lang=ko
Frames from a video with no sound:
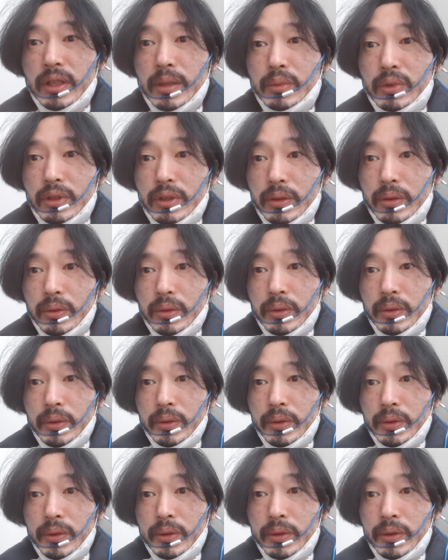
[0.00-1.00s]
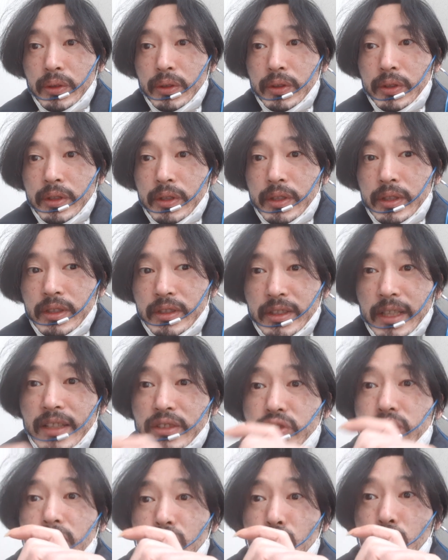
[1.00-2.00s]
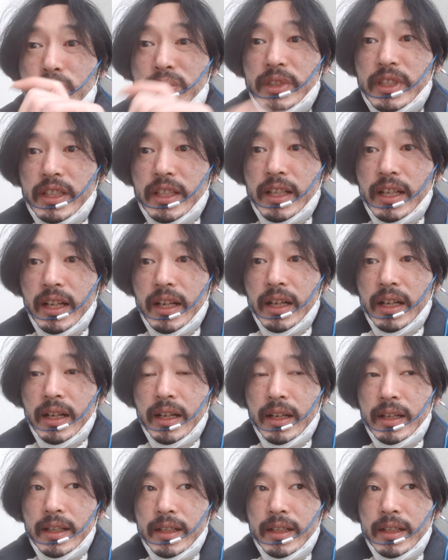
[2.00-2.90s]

해보려고 차수가 높으니까